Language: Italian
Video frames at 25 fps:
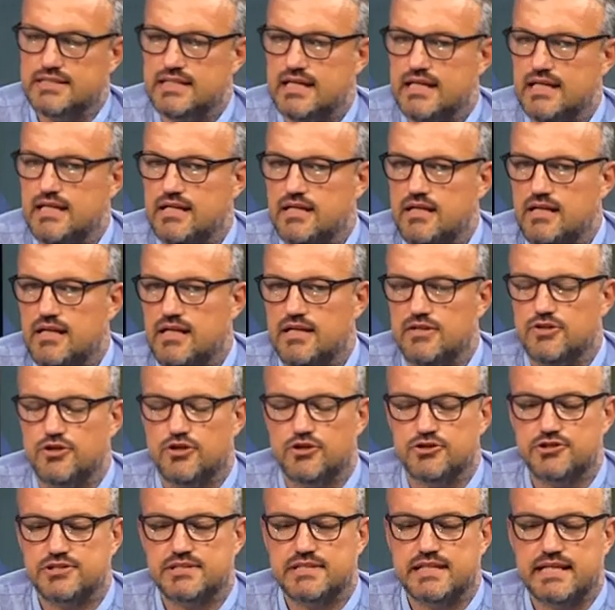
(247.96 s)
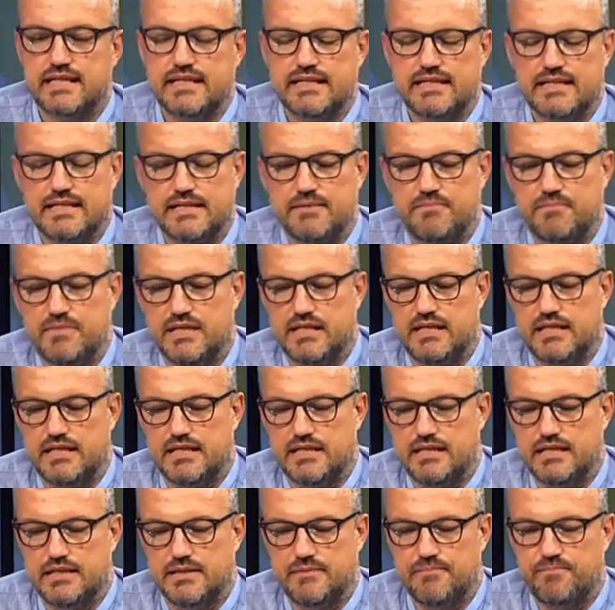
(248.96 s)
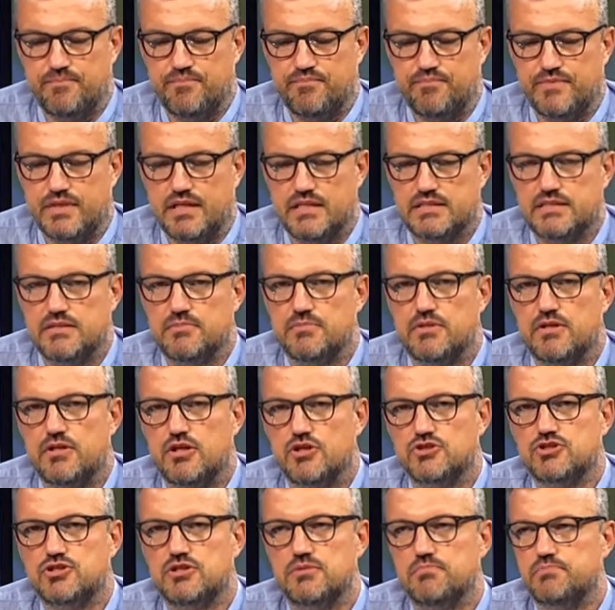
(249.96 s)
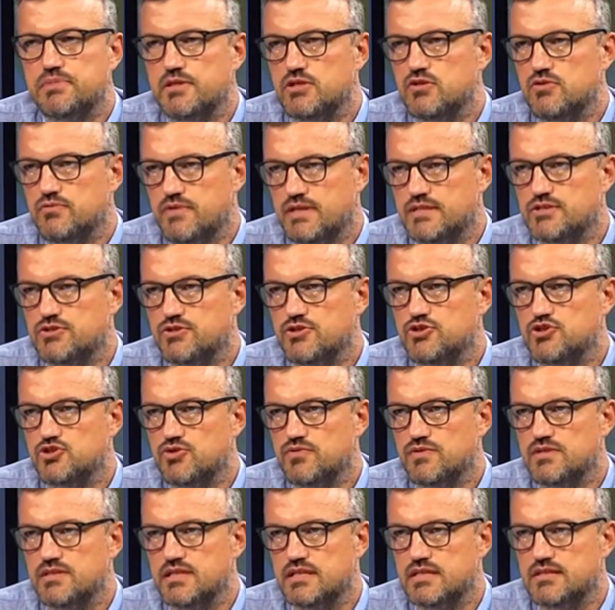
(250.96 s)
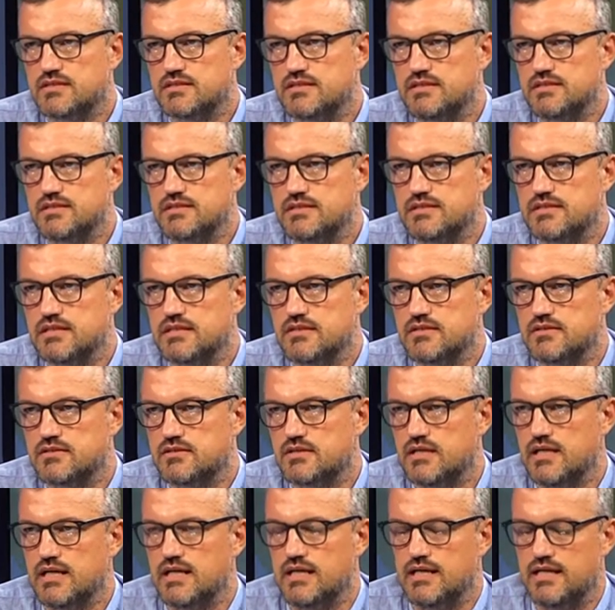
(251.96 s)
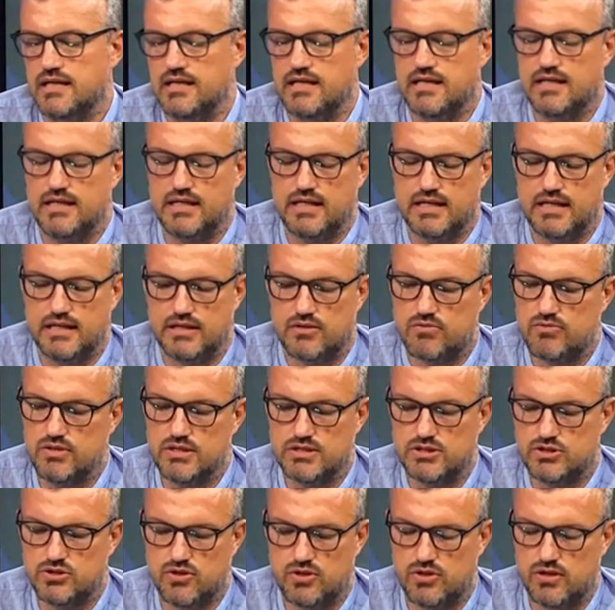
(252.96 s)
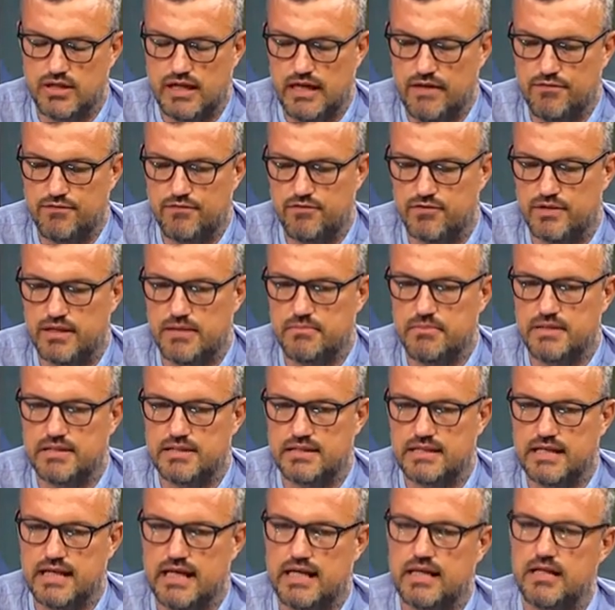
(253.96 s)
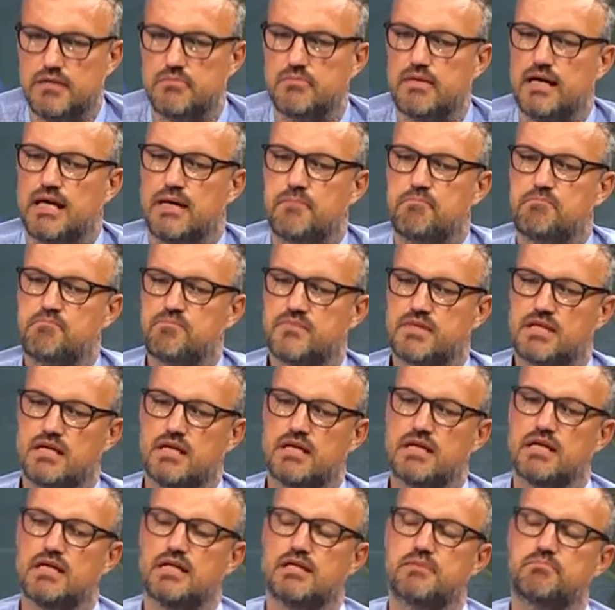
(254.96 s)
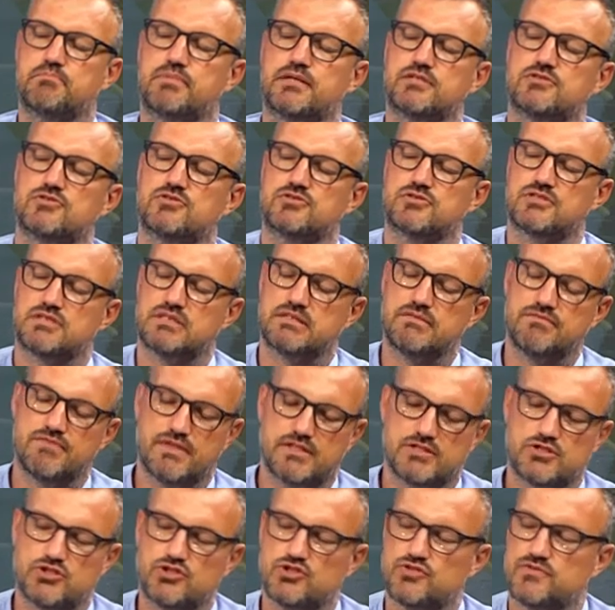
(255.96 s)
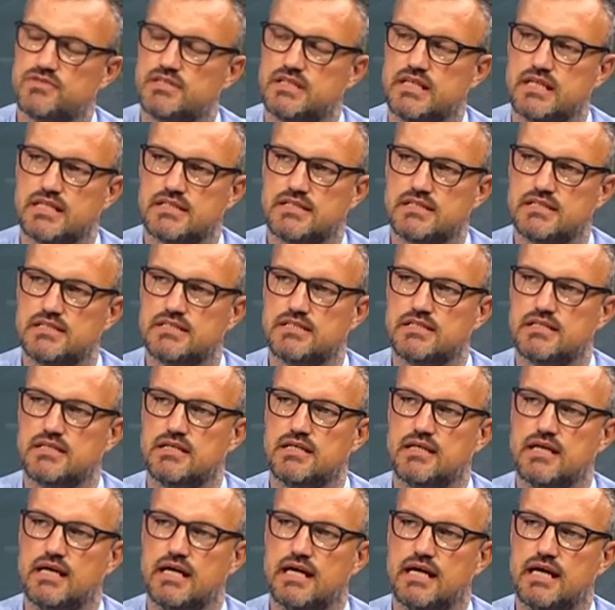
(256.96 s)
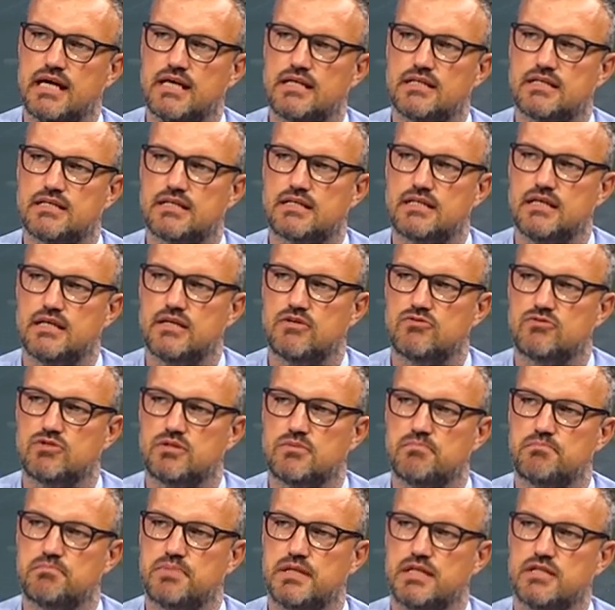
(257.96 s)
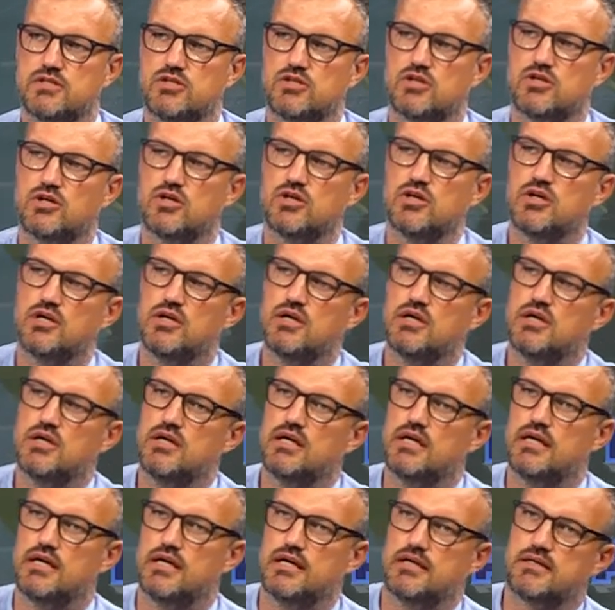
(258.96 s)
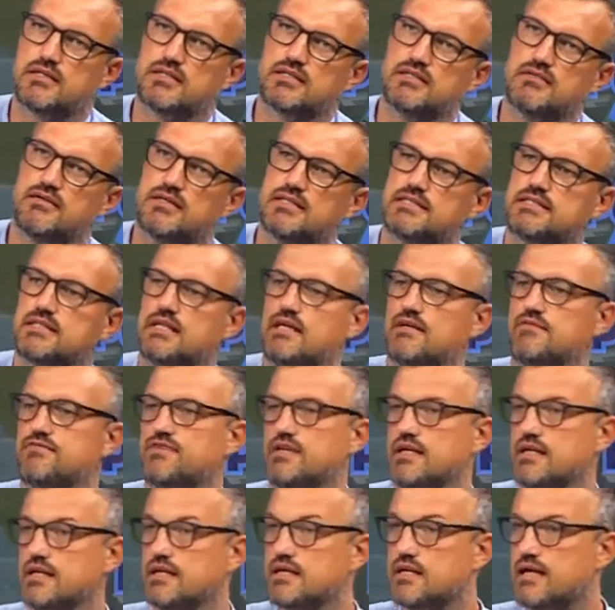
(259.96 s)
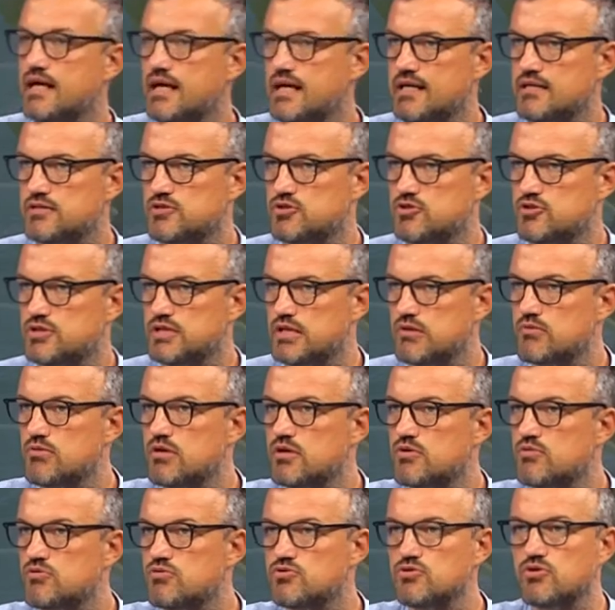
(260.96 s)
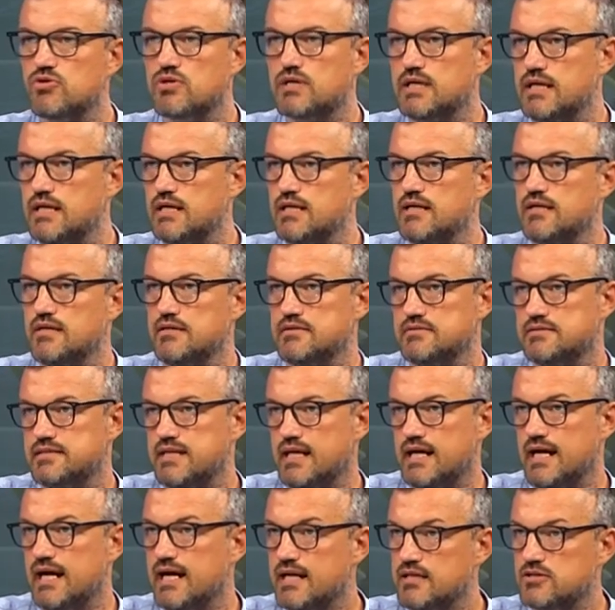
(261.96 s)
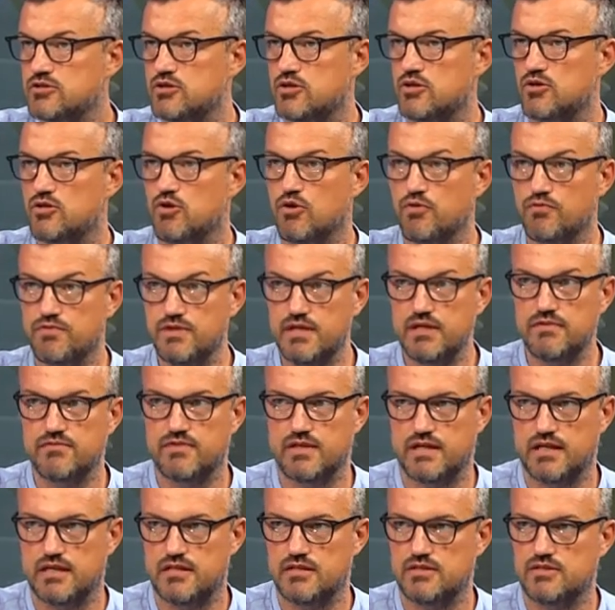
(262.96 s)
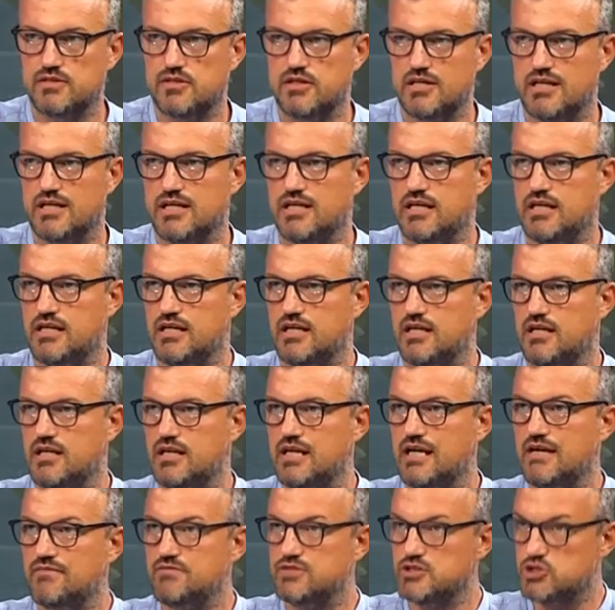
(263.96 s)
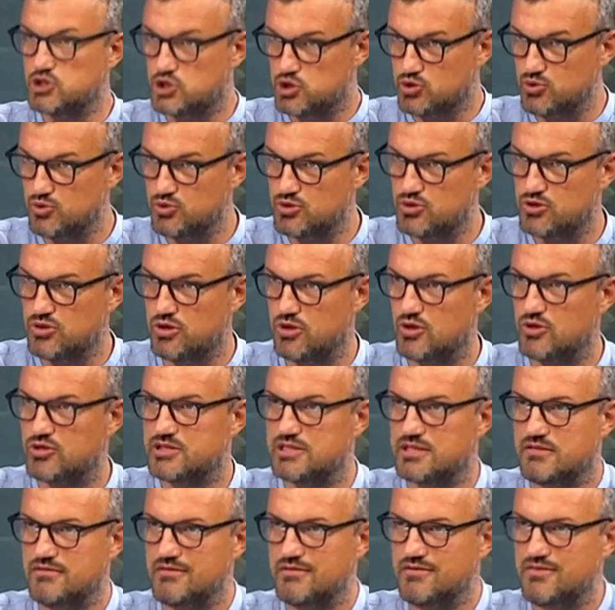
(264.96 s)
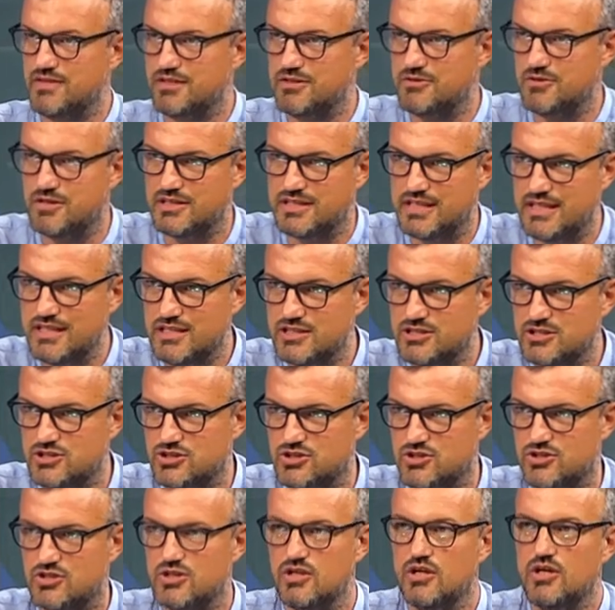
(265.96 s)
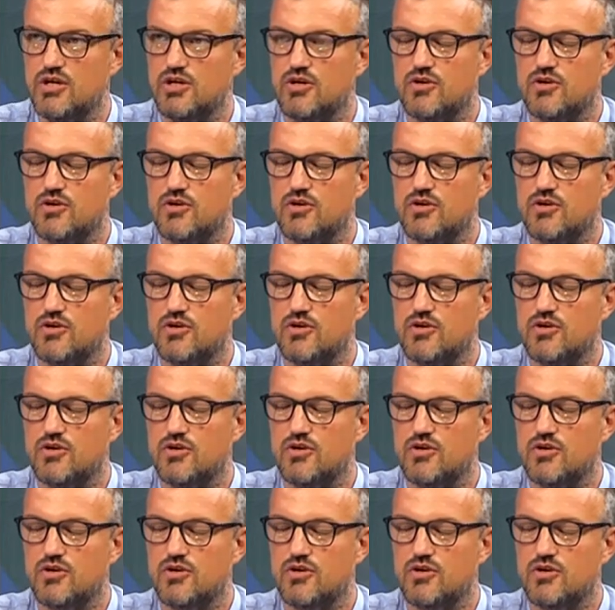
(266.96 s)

sai, nostra, ehm, sempre il nostro impegno verso i giovani artisti, eh, questo è fondamentale, ma eh, l'impegno verso i giovani artisti è anche un impegno eh, che deve essere affiancato da qualcuno che il teatro lo vive eh, l'ha vissuto, lo sta vivendo adesso,